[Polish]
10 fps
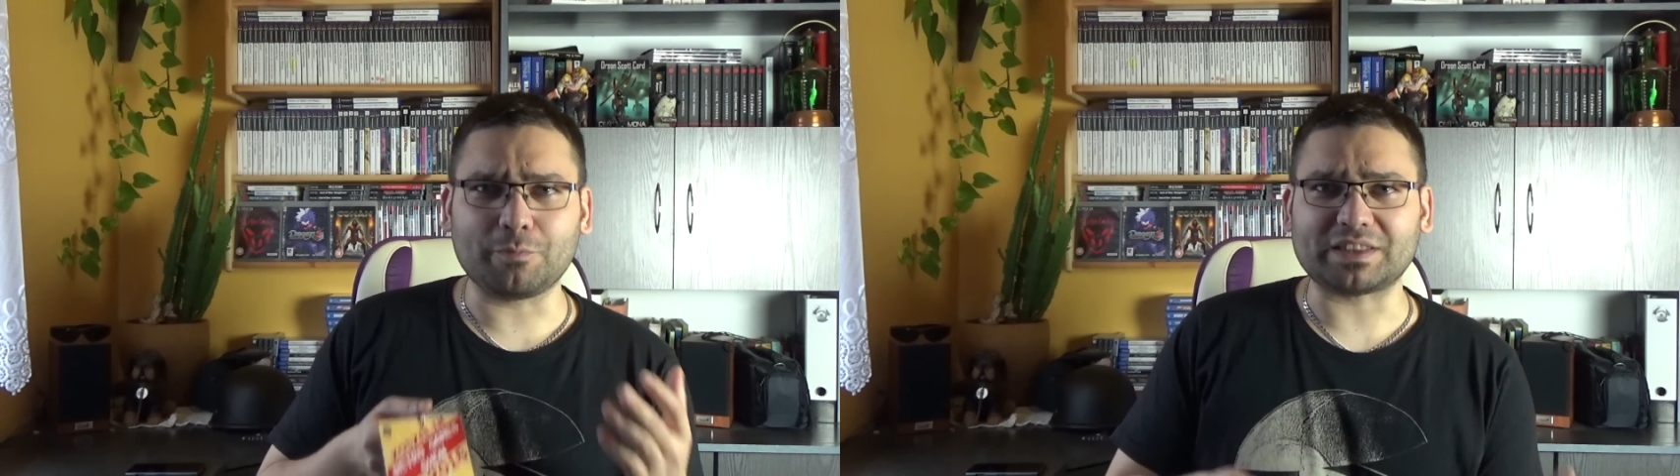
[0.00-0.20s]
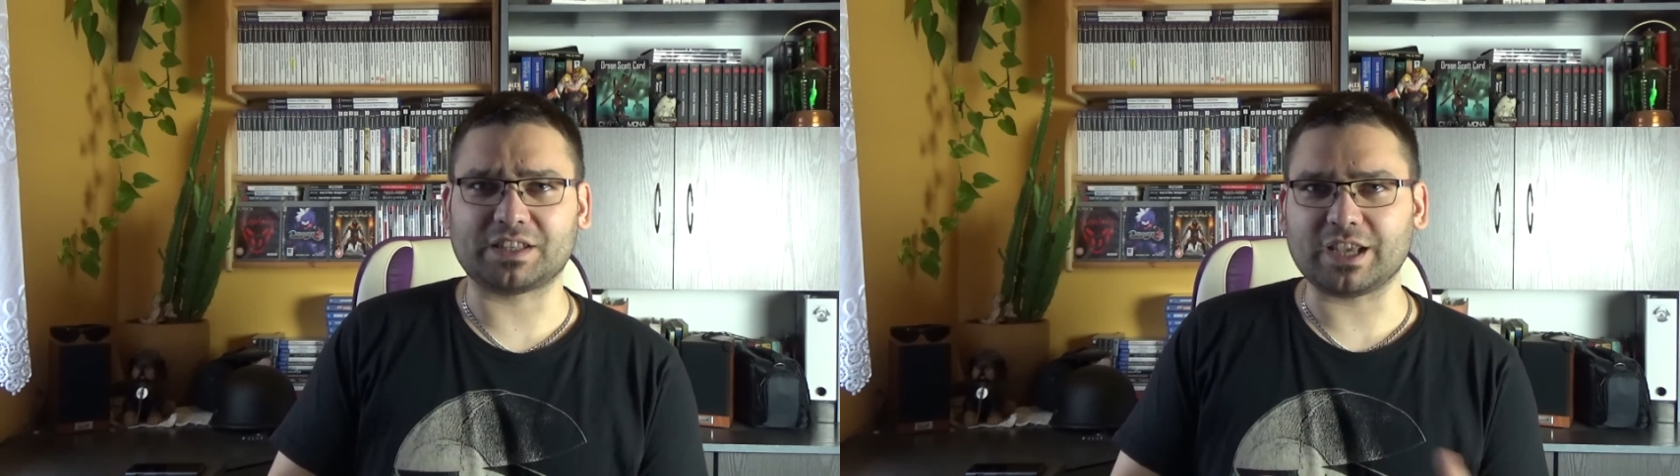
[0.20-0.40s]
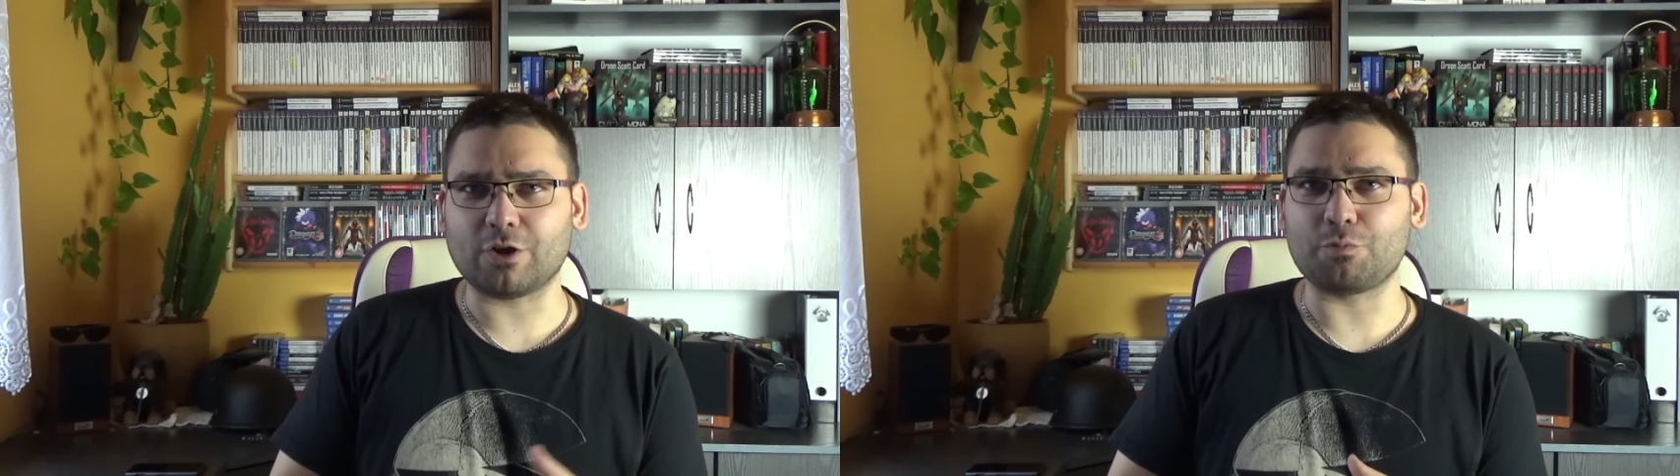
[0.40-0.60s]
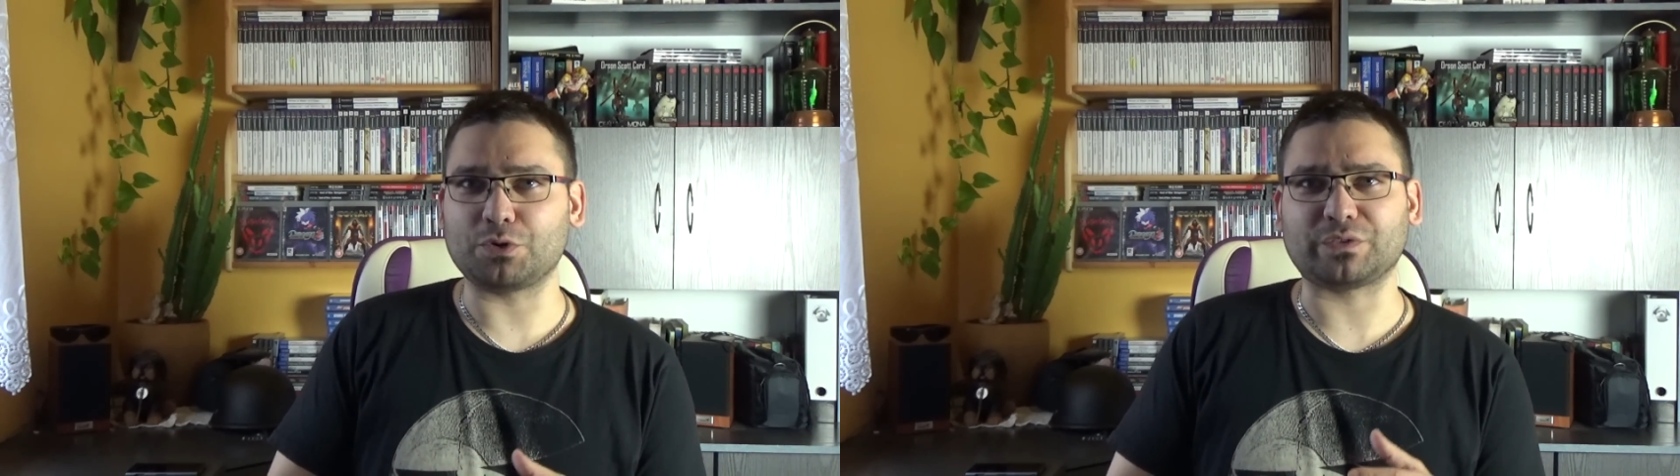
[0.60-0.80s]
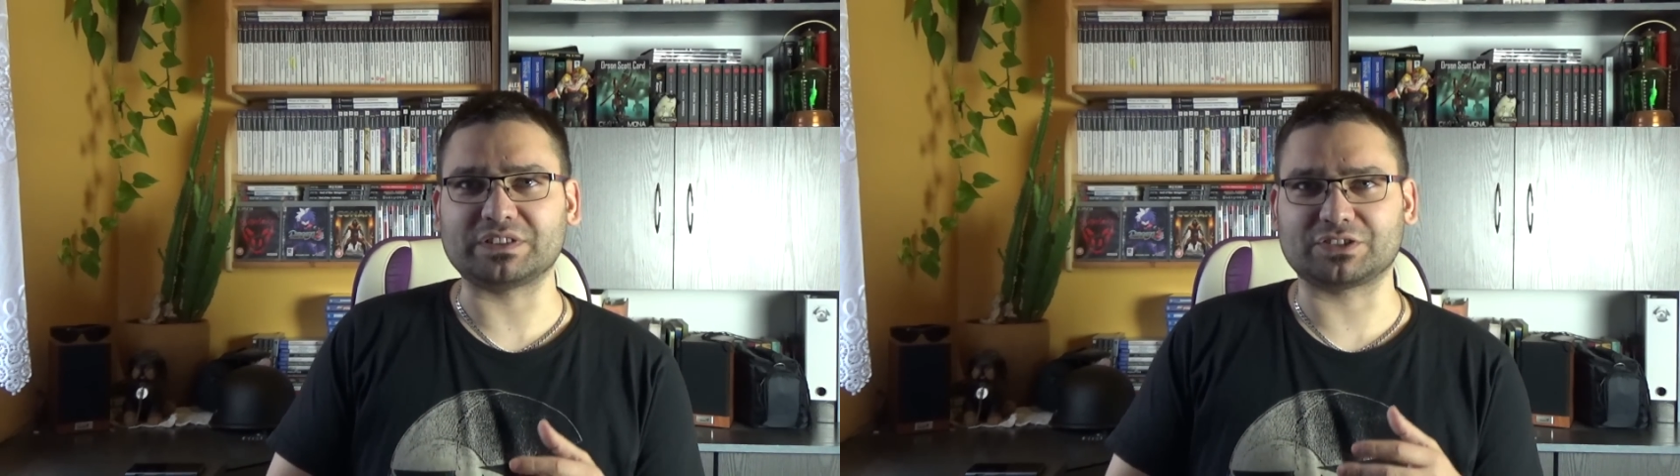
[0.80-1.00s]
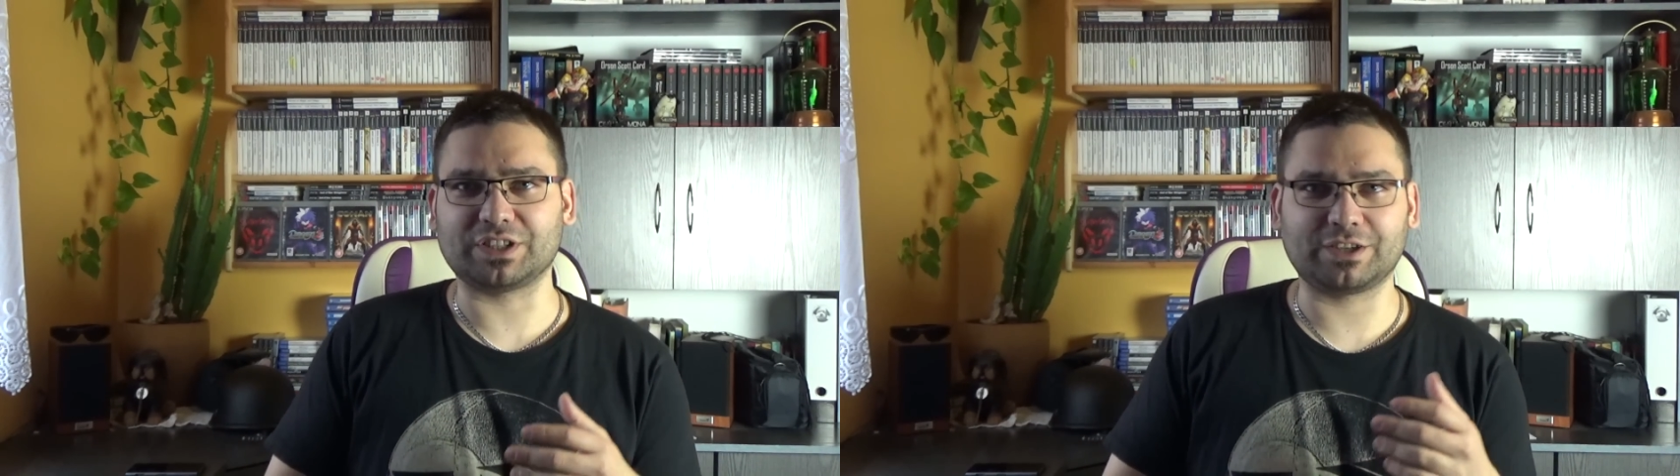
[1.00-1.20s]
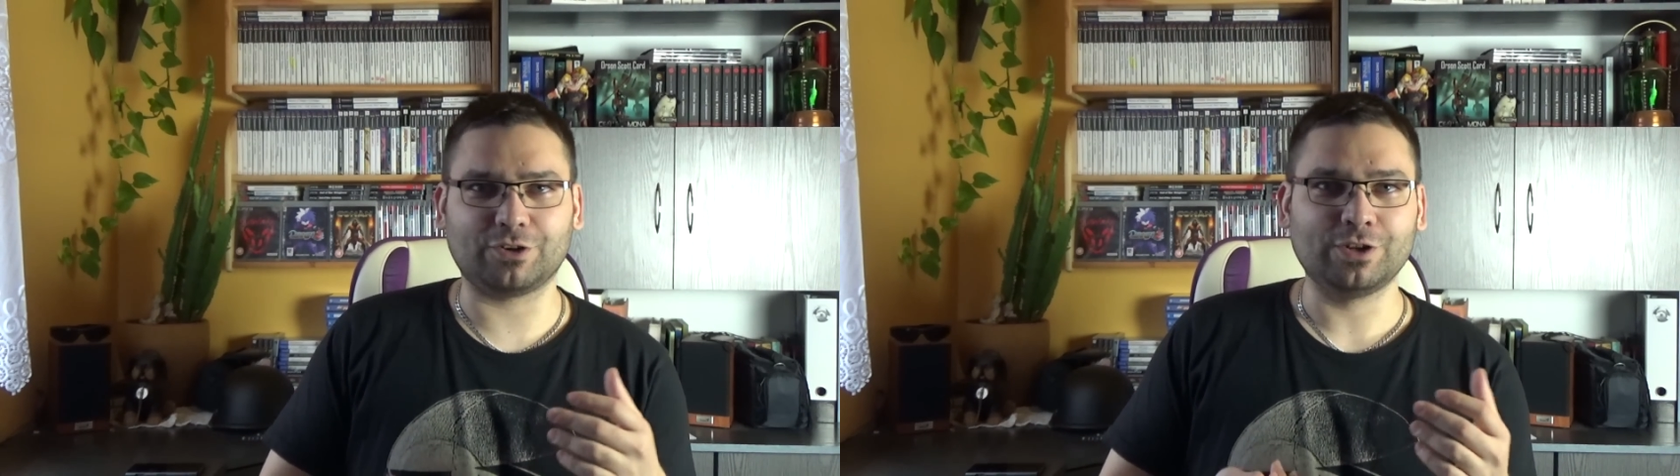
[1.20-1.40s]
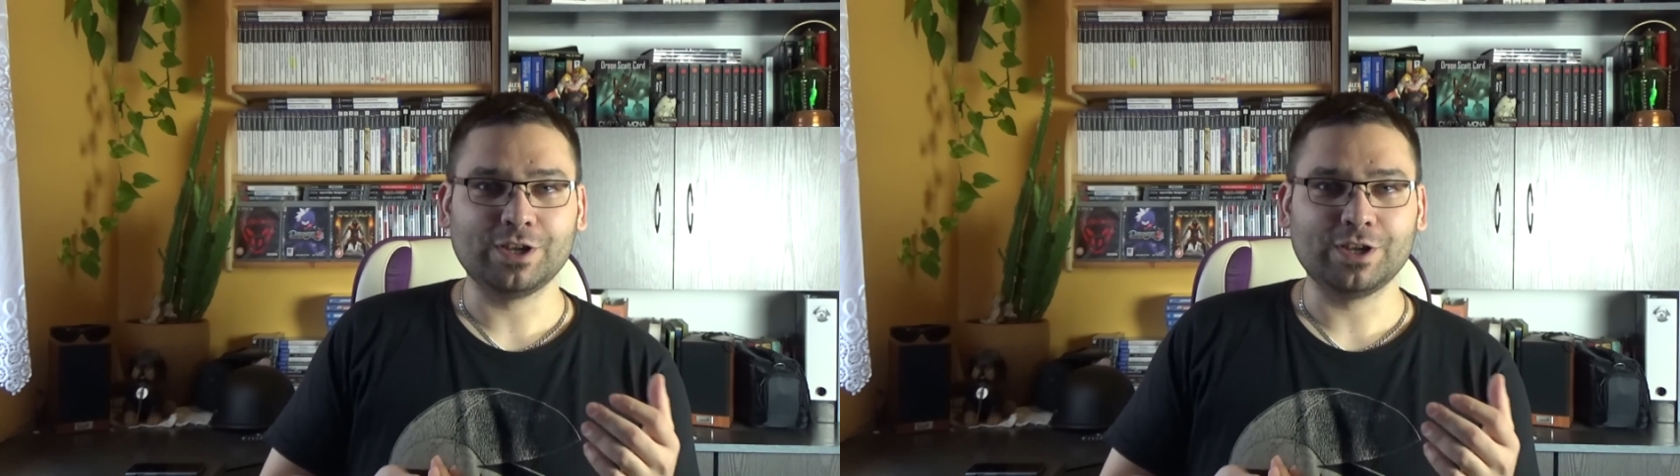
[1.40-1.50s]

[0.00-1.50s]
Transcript: materiału poświęconego